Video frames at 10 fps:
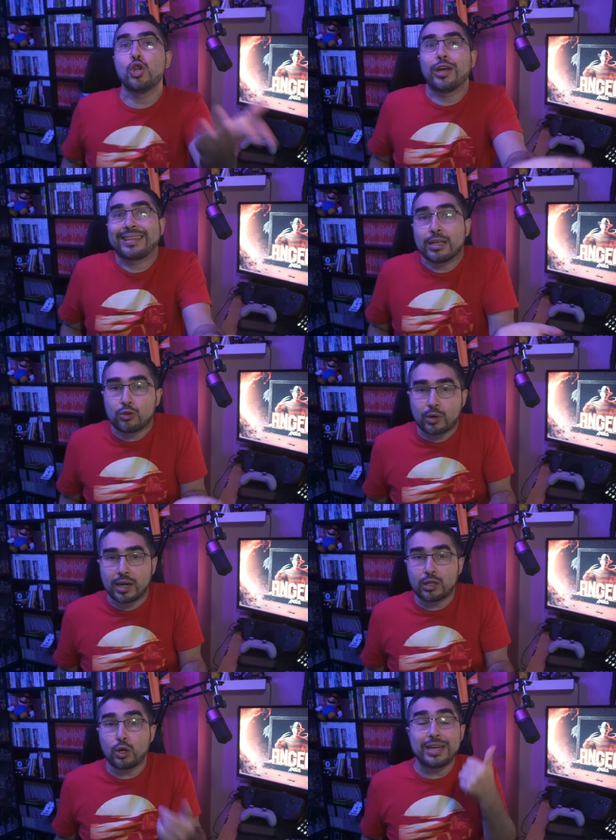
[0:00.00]
no están
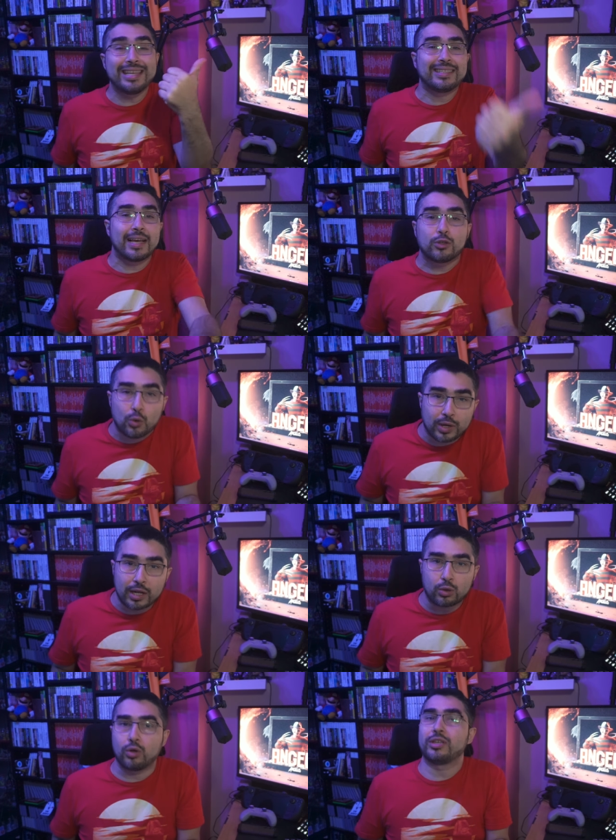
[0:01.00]
suscritos ni se han
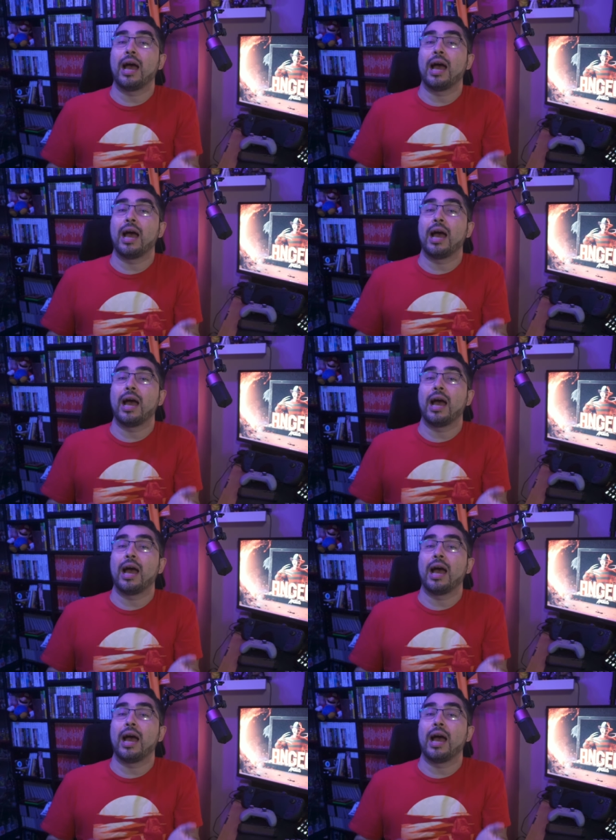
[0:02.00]
suscrito.